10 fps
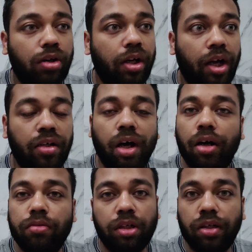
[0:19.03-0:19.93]
और एंड
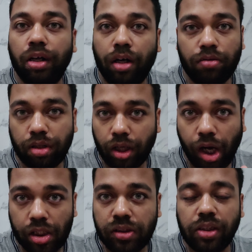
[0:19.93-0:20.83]
आउट एंड आउट
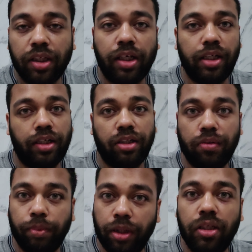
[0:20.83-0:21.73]
काजल के
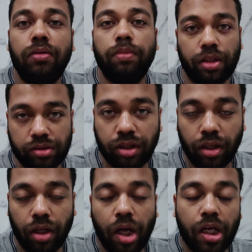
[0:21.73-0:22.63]
कैरेक्टर पे ही बेस्ड है